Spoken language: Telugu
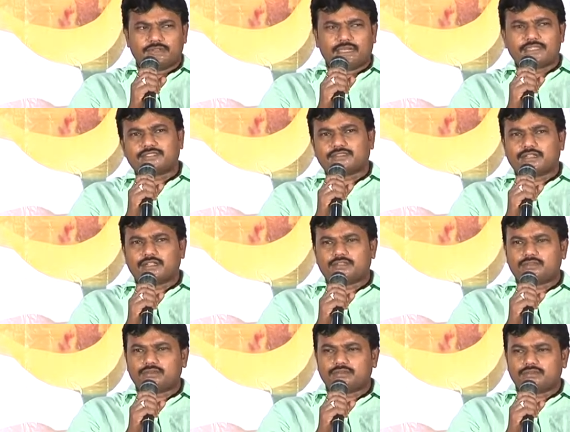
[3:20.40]
గత
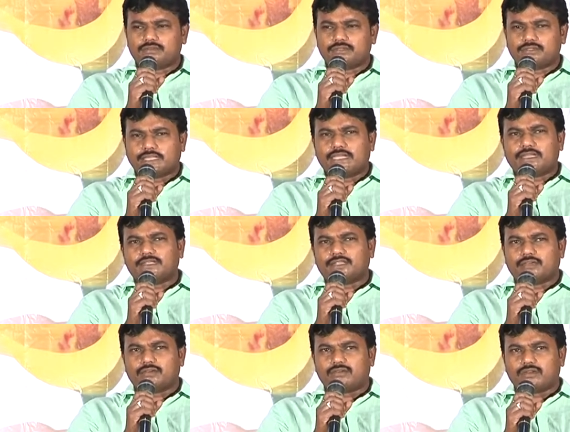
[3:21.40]
చిత్రాలతో దేనికి
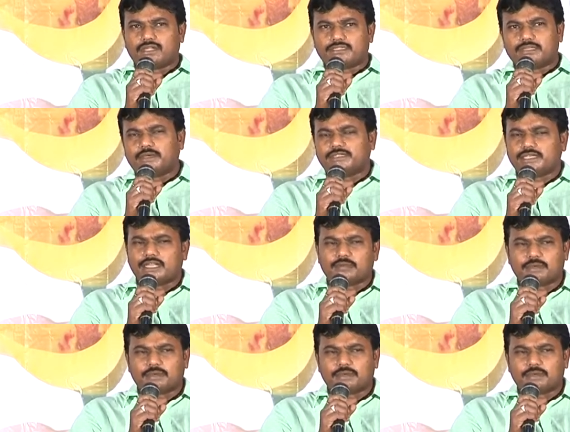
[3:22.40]
తగ్గకుండా సినిమా చాలా